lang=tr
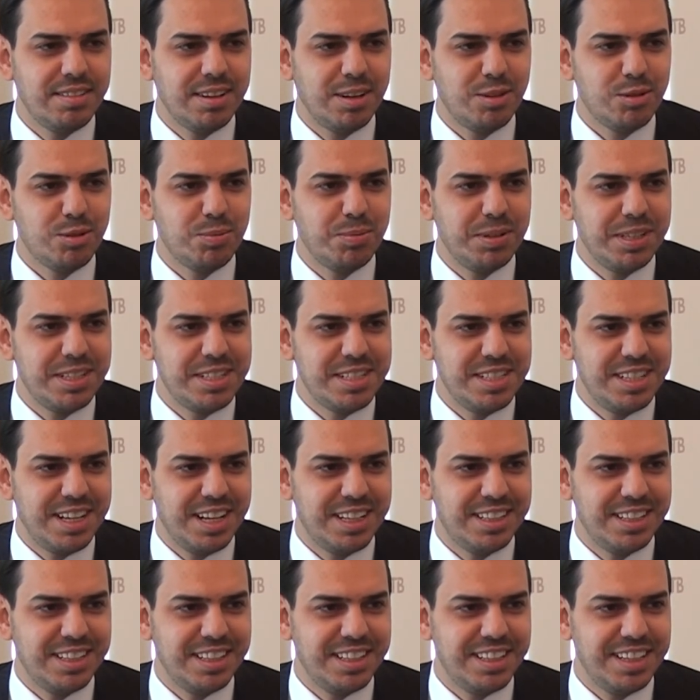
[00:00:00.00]
Avrupa
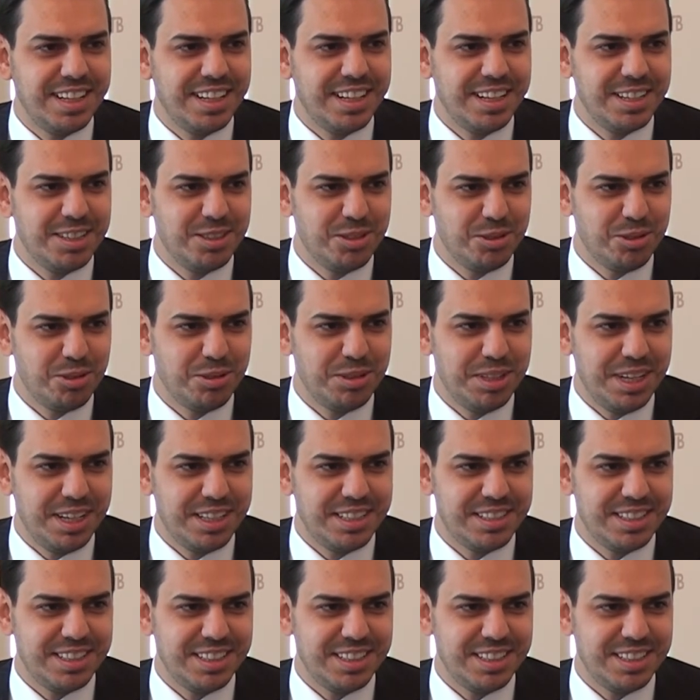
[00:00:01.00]
izleyenlerine hayırlı günler